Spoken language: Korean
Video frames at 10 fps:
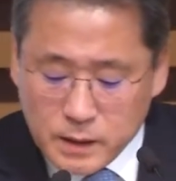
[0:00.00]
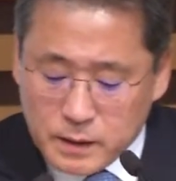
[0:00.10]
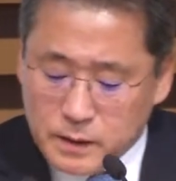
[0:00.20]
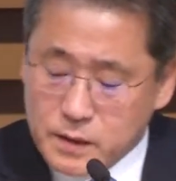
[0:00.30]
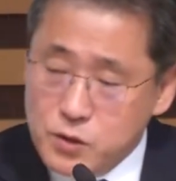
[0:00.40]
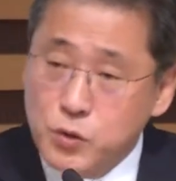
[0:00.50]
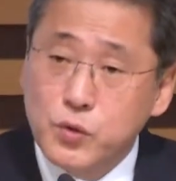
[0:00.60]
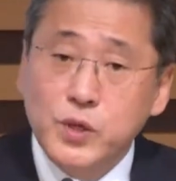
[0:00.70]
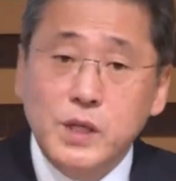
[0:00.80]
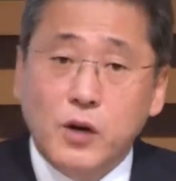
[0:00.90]
어,
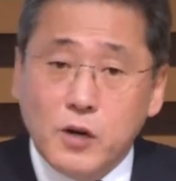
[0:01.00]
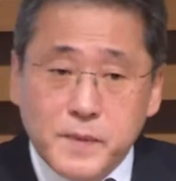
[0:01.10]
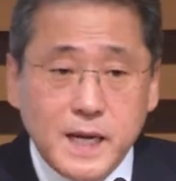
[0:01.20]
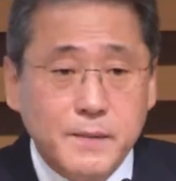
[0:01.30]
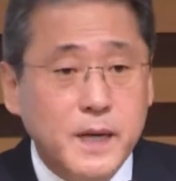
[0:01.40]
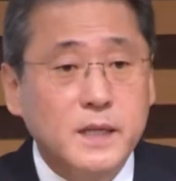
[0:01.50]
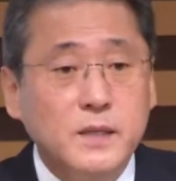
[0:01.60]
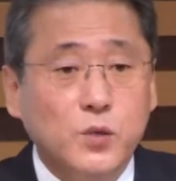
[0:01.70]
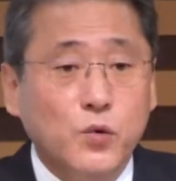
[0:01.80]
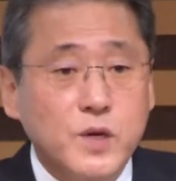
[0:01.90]
소독이 얼마나
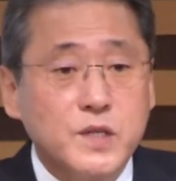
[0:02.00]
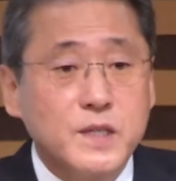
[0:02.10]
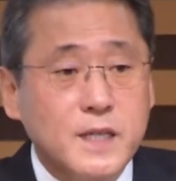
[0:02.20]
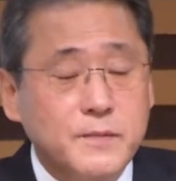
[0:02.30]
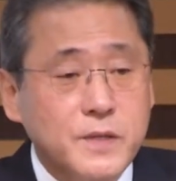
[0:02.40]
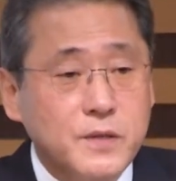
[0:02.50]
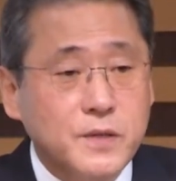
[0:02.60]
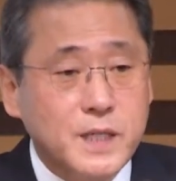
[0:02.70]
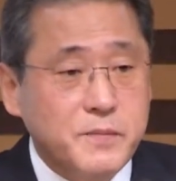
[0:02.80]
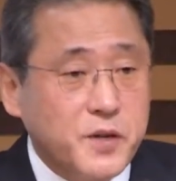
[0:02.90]
많은 돈을
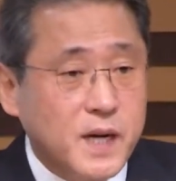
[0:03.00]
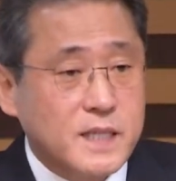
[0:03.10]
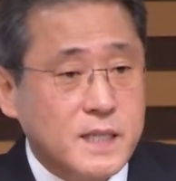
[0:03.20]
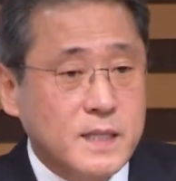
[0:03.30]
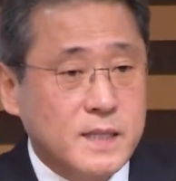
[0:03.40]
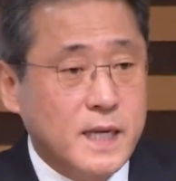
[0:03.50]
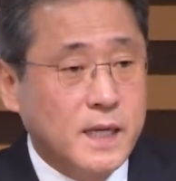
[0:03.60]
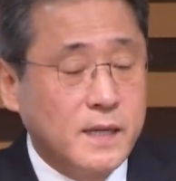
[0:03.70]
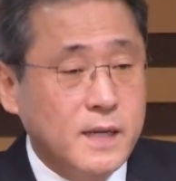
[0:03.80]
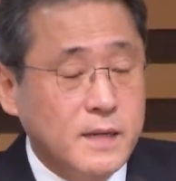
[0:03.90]
썼냐면요. 제가 몇 가지
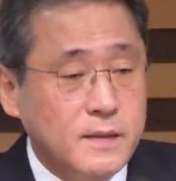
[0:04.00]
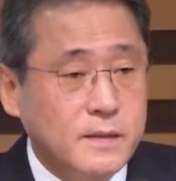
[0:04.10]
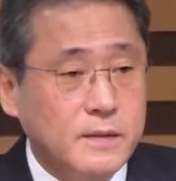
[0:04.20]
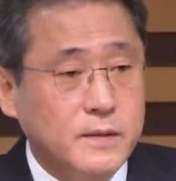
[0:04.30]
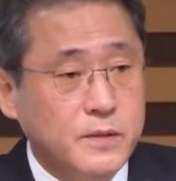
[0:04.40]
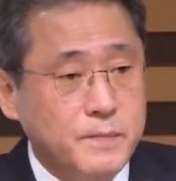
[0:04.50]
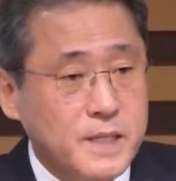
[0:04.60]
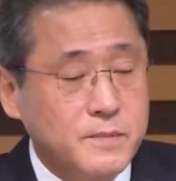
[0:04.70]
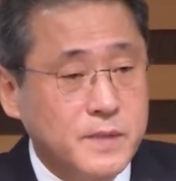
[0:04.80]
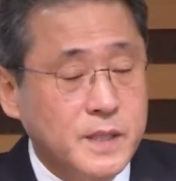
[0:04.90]
사례를 알,
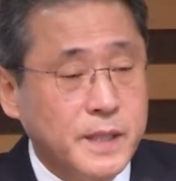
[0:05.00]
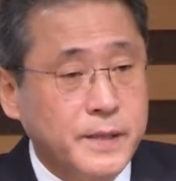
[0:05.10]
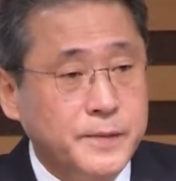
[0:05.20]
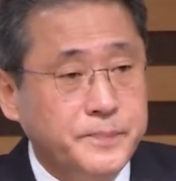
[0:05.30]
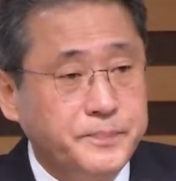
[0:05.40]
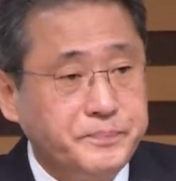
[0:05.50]
말씀드릴게요.